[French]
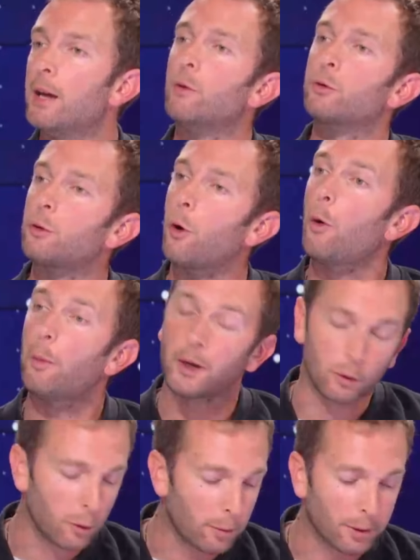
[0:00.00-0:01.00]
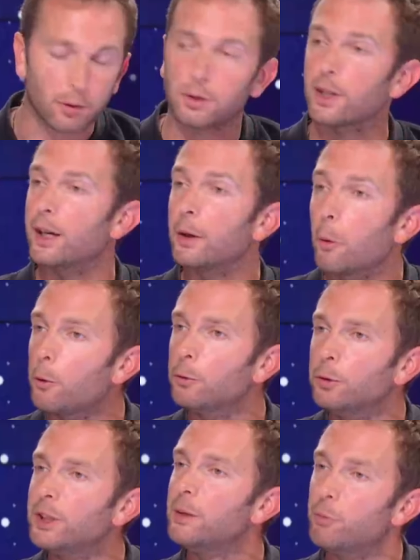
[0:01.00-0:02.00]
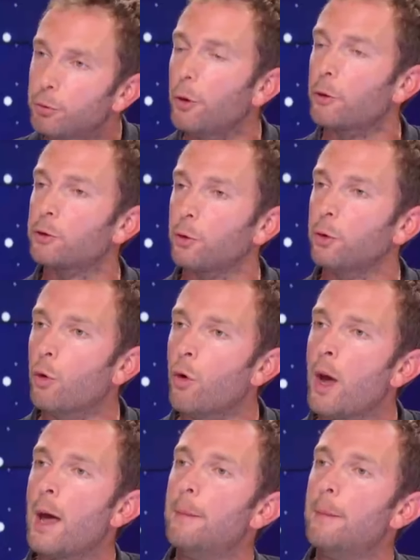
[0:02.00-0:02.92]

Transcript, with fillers: et on ne se rend pas compte parce que c'est la grenouille qui bout dans son eau.